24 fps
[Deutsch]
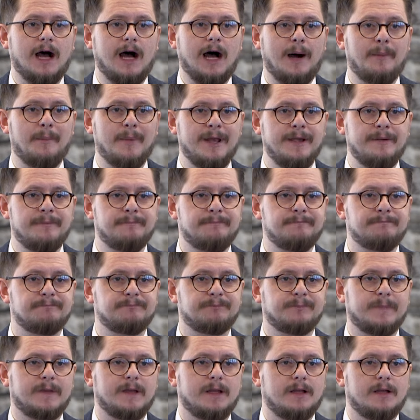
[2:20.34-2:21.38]
Amen.
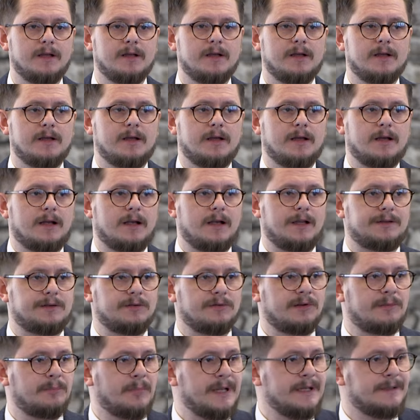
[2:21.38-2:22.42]
Amen. Lasst
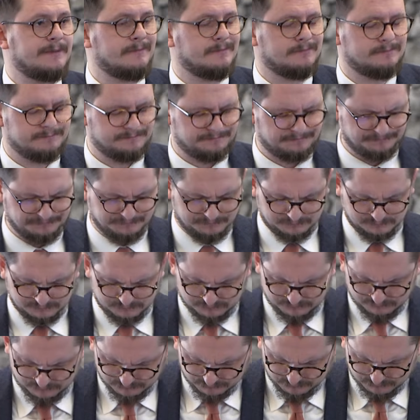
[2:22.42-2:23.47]
uns beten.
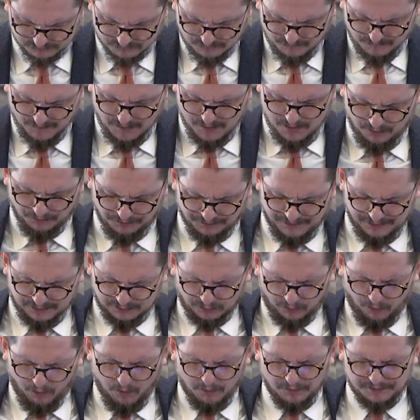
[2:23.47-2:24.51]
Unser
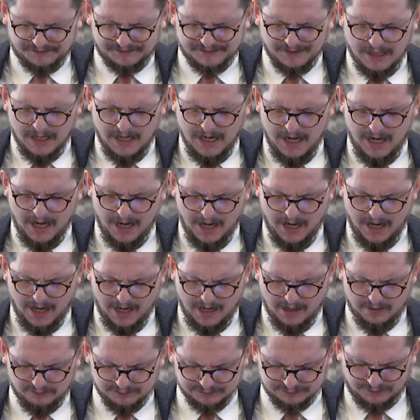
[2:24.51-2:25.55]
großer
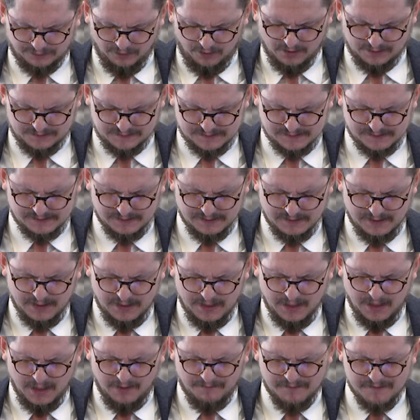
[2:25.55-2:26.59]
Herr und Gott,
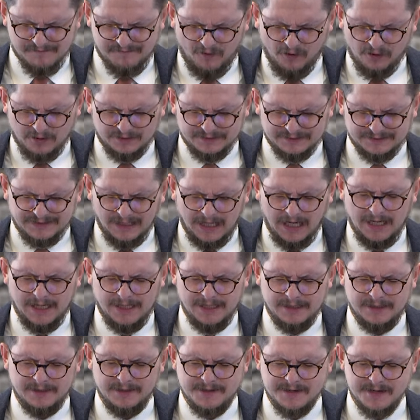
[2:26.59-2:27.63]
wir wollen
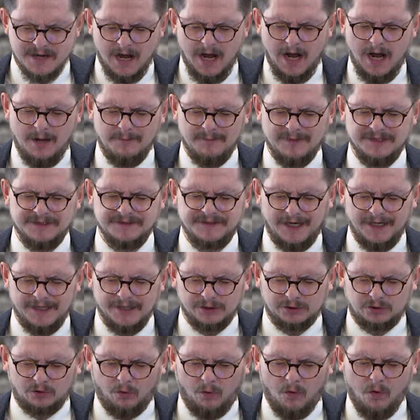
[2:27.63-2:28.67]
deinen Namen,
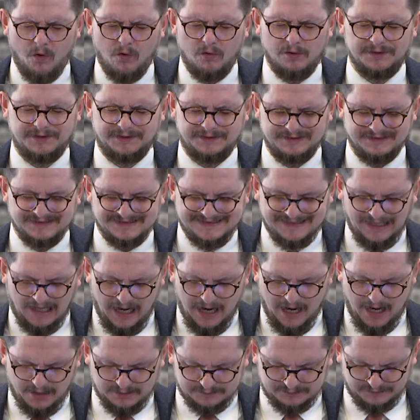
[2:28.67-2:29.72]
deine großen
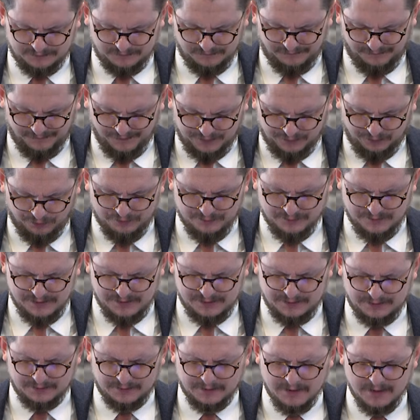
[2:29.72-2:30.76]
Taten
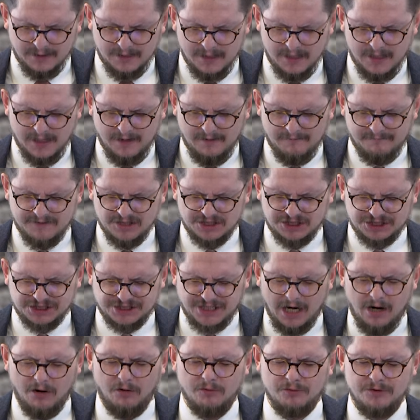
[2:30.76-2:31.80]
verkündigen. Wir
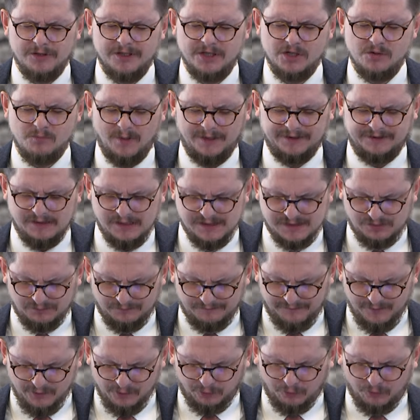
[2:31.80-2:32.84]
staunen über dich
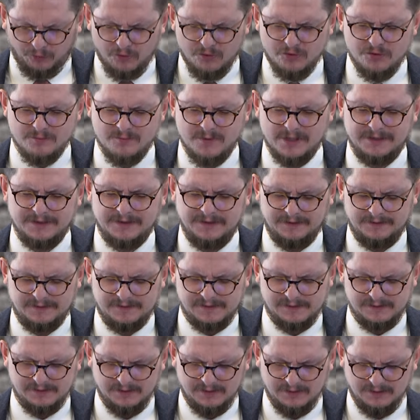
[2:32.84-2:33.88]
und wir rühmen
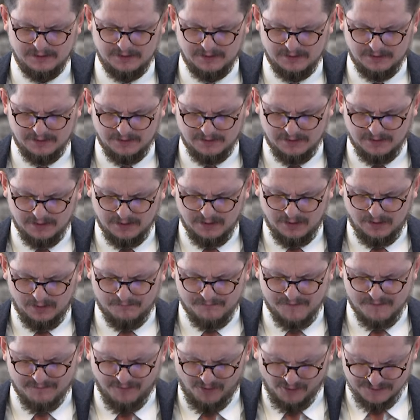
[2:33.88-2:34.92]
dich. Und
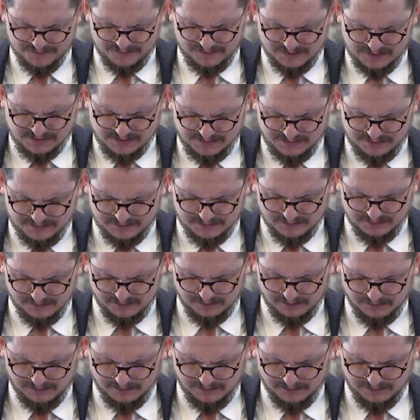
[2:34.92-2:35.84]
wir wollen dich